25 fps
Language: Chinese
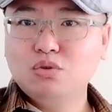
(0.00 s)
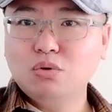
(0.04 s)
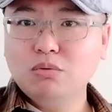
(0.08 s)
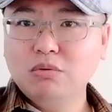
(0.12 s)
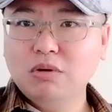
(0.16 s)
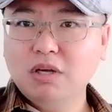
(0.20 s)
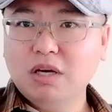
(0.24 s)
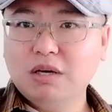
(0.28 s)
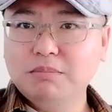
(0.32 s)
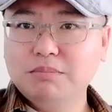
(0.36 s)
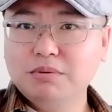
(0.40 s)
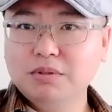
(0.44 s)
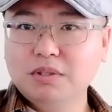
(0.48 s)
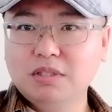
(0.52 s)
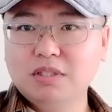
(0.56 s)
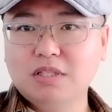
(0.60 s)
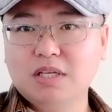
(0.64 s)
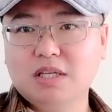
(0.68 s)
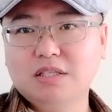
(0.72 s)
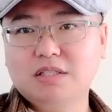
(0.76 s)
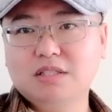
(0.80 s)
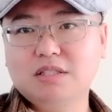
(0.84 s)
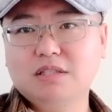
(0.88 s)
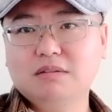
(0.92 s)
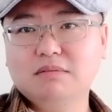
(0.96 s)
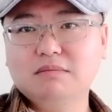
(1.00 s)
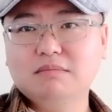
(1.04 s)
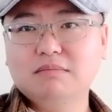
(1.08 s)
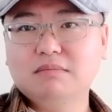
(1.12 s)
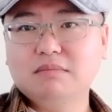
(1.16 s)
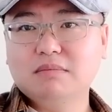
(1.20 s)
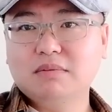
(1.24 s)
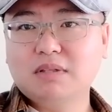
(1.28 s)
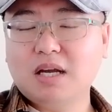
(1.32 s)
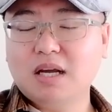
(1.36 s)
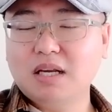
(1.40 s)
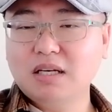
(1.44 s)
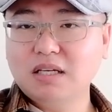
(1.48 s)
重量不能减轻，
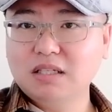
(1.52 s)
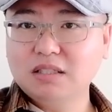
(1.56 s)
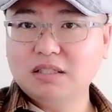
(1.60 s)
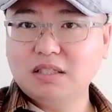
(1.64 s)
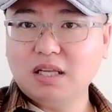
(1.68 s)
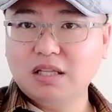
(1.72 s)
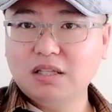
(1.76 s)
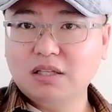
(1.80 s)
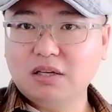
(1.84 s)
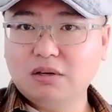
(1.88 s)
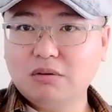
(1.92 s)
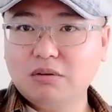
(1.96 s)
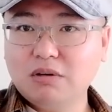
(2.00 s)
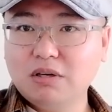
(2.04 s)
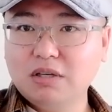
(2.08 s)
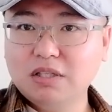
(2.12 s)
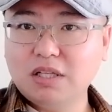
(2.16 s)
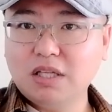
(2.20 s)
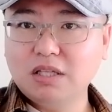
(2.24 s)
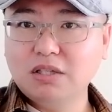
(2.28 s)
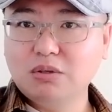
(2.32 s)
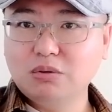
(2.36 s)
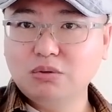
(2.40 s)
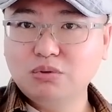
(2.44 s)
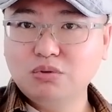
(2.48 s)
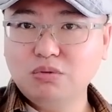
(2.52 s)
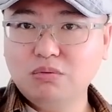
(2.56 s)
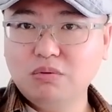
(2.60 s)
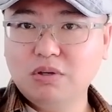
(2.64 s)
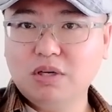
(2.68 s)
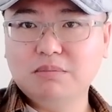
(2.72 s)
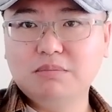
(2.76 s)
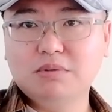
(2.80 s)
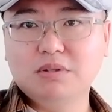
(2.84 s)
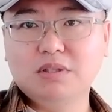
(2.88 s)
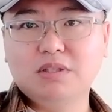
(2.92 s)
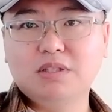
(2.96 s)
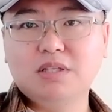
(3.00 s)
它这个弹头、核弹头重
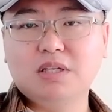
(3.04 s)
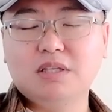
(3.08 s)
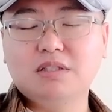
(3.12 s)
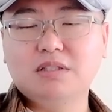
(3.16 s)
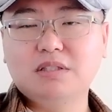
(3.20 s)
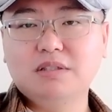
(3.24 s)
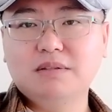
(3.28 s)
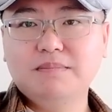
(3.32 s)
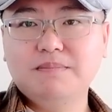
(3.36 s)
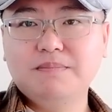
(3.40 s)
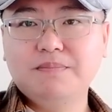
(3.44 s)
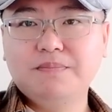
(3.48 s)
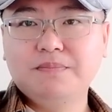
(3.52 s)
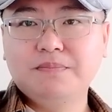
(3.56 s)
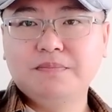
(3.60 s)
量不能减轻。